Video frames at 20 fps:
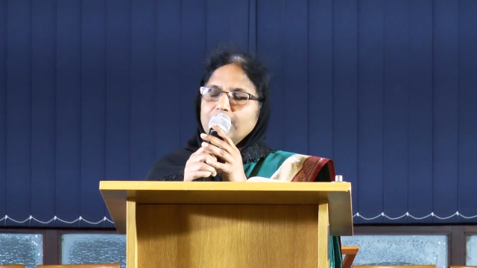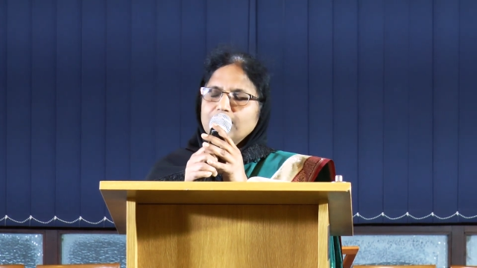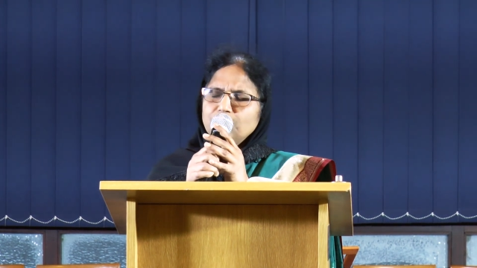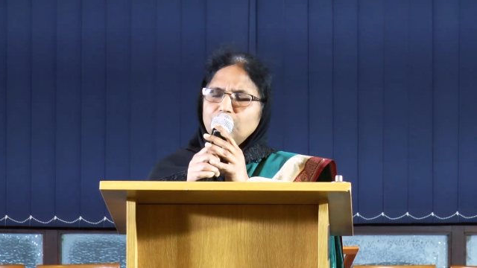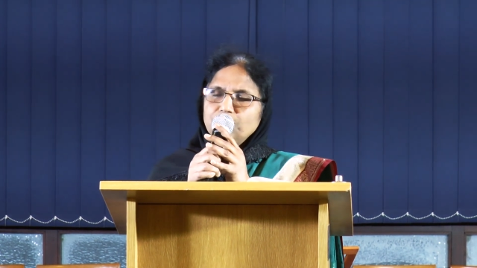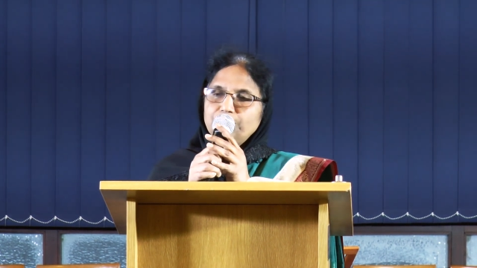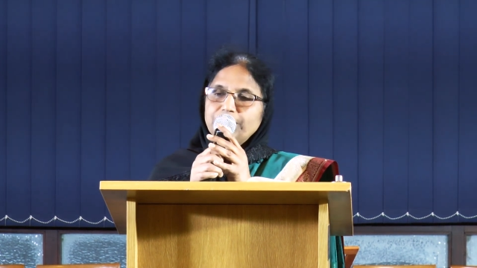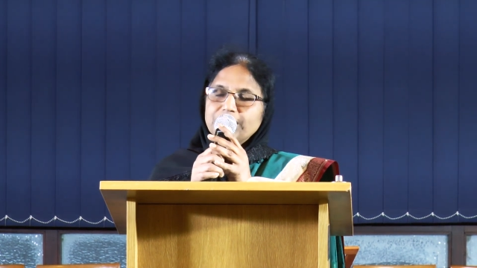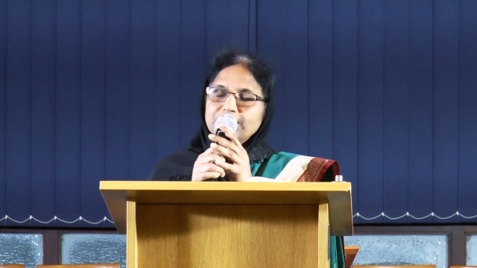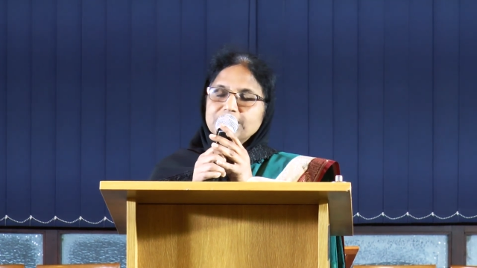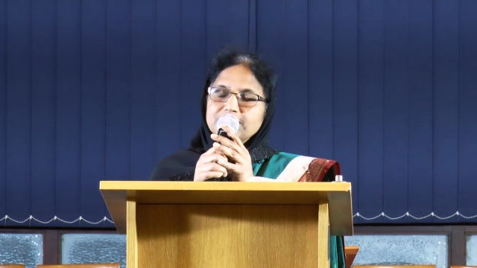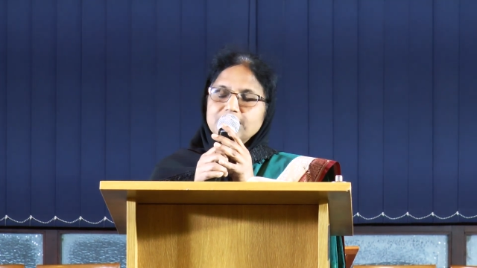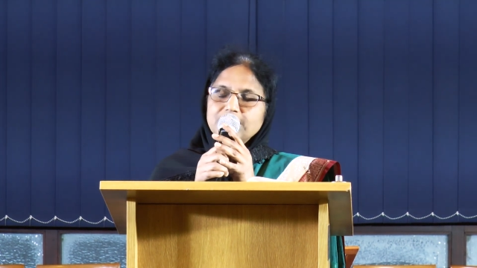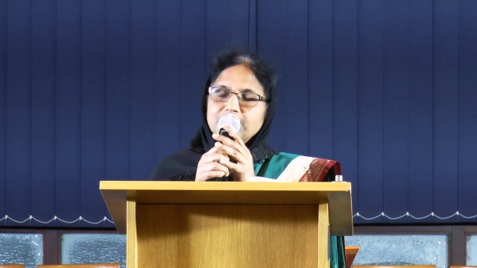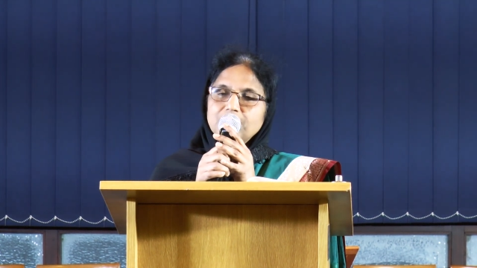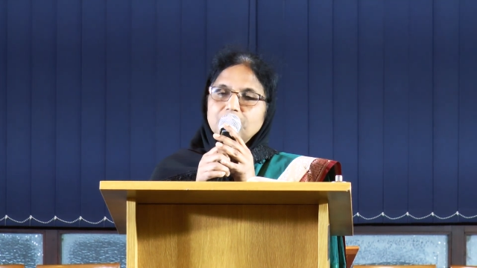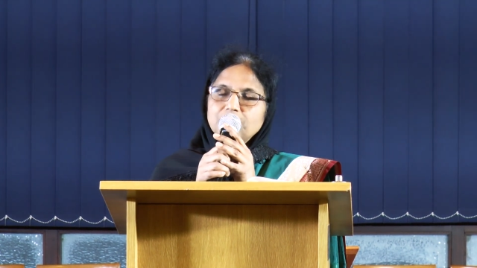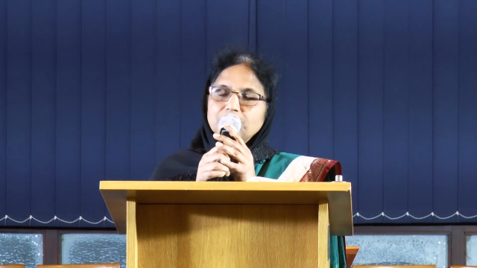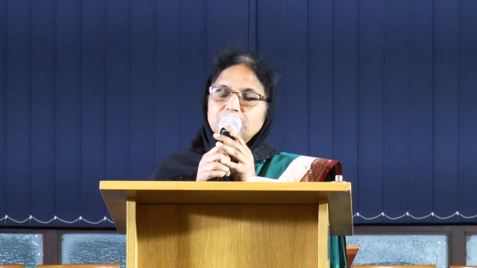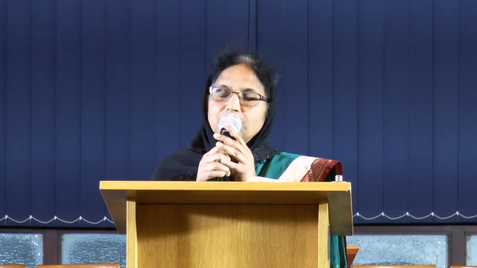ஏதோ
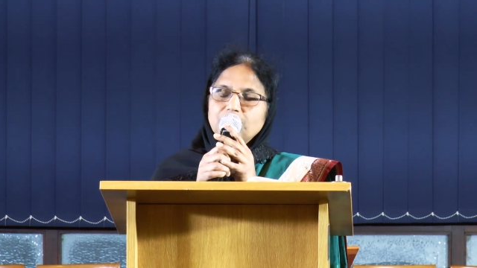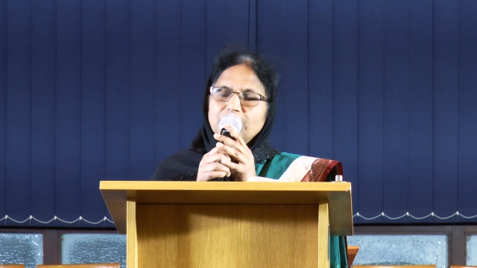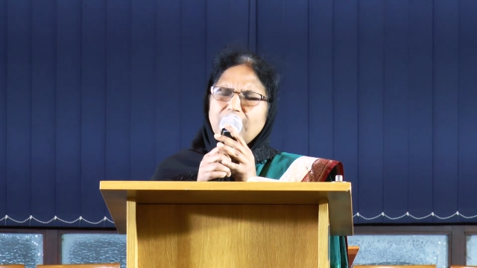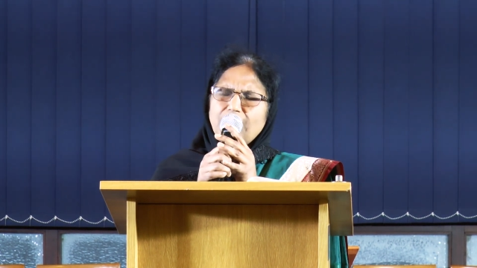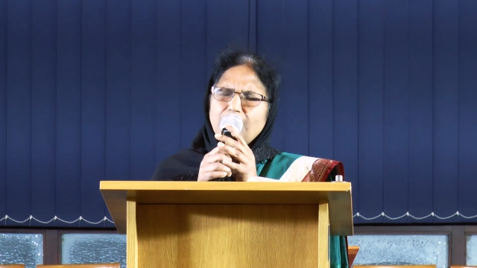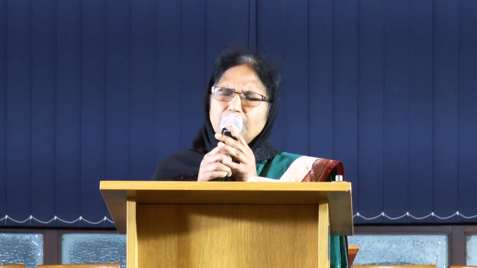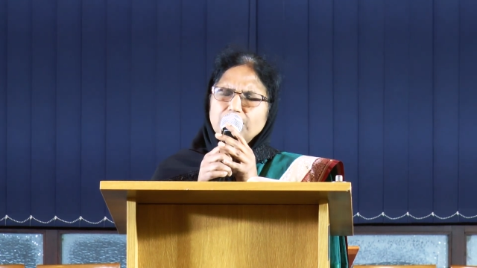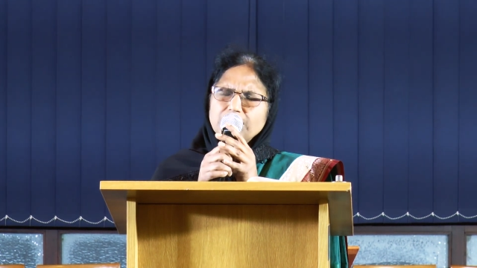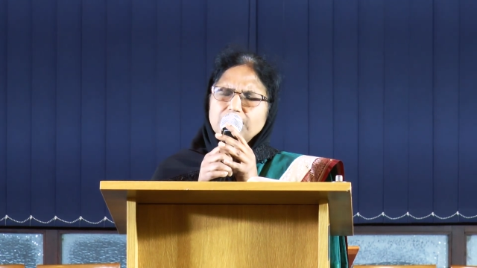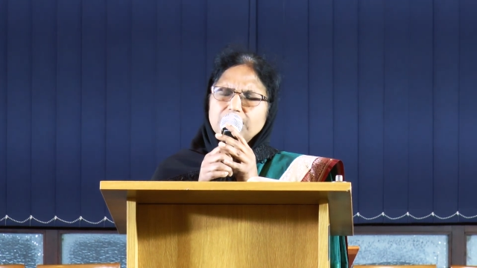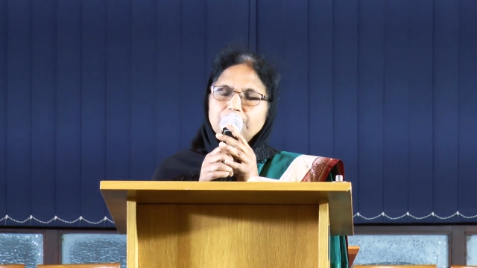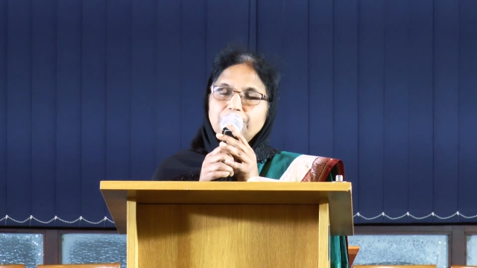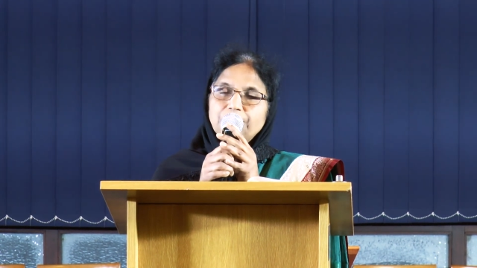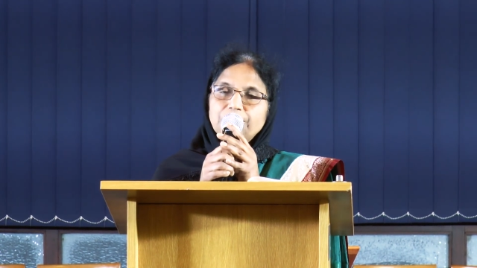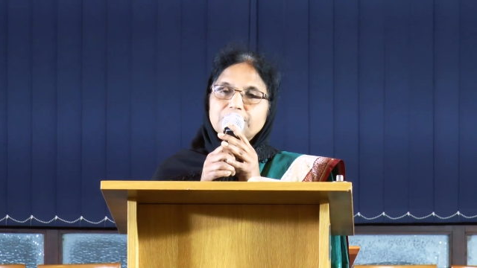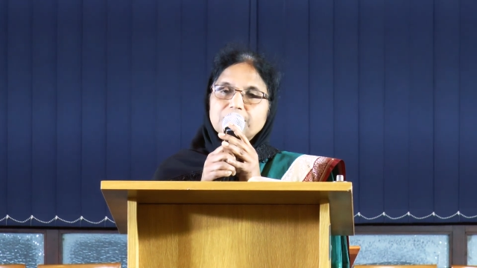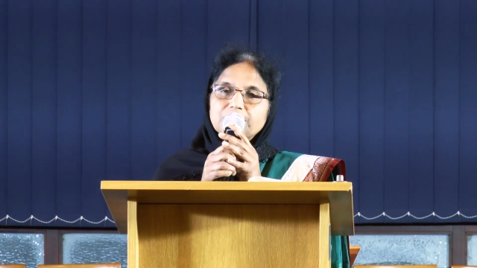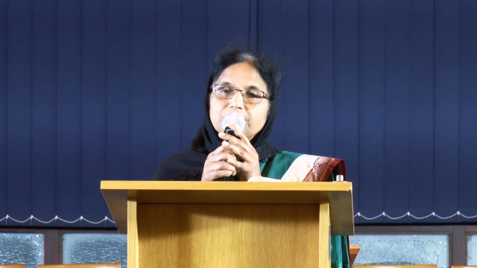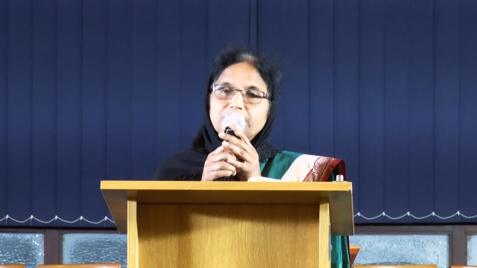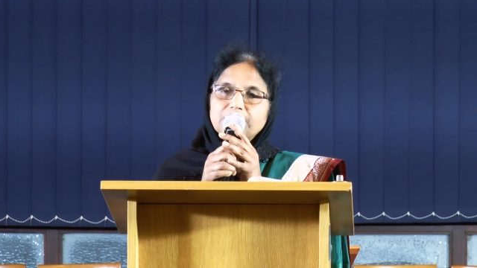பிரச்சனைகள் வந்து உங்களை அமுக்கி
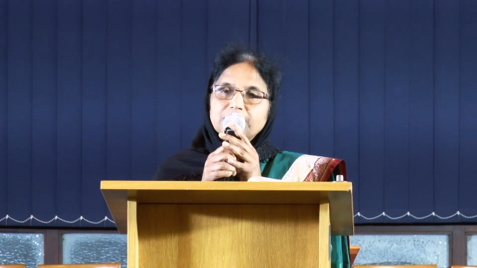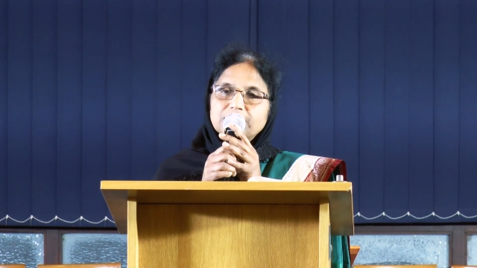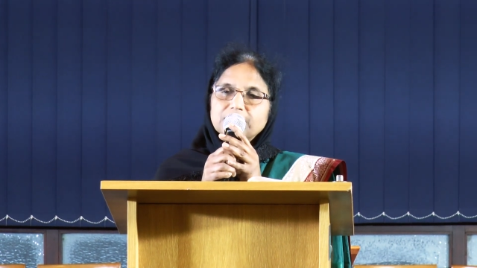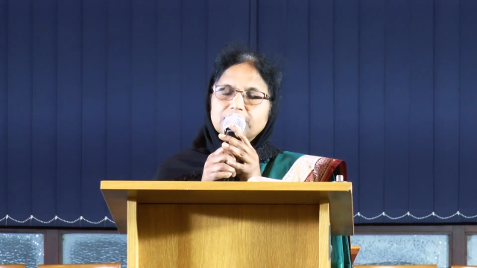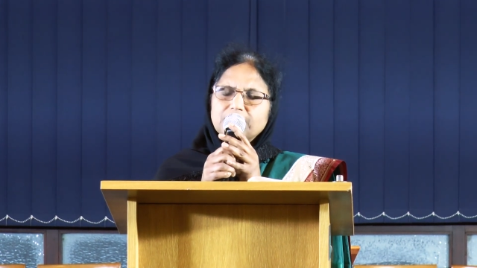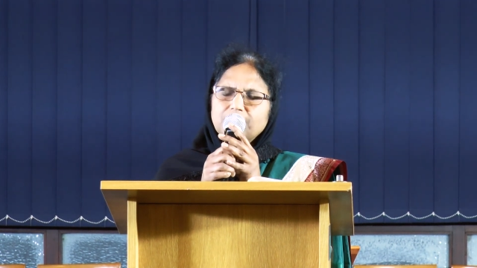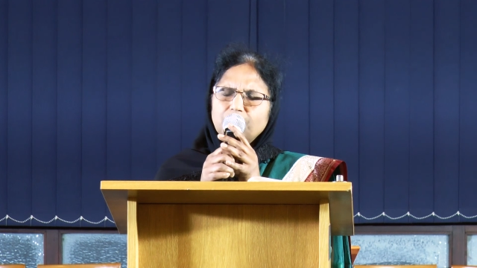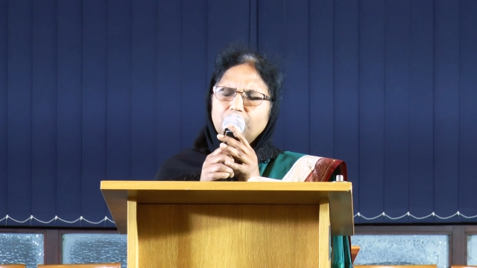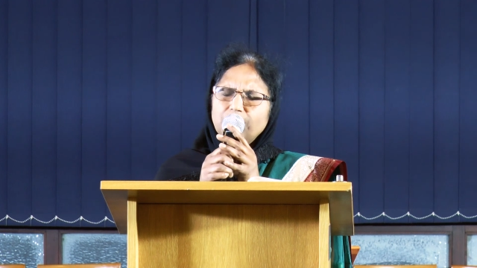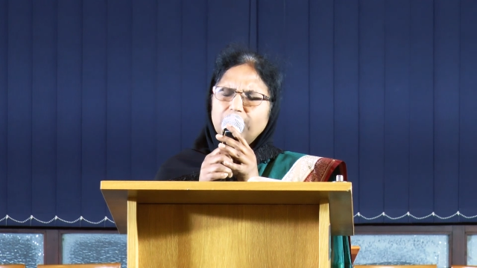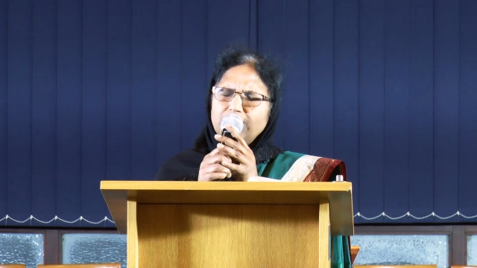போடுற மாதிரி இருக்கா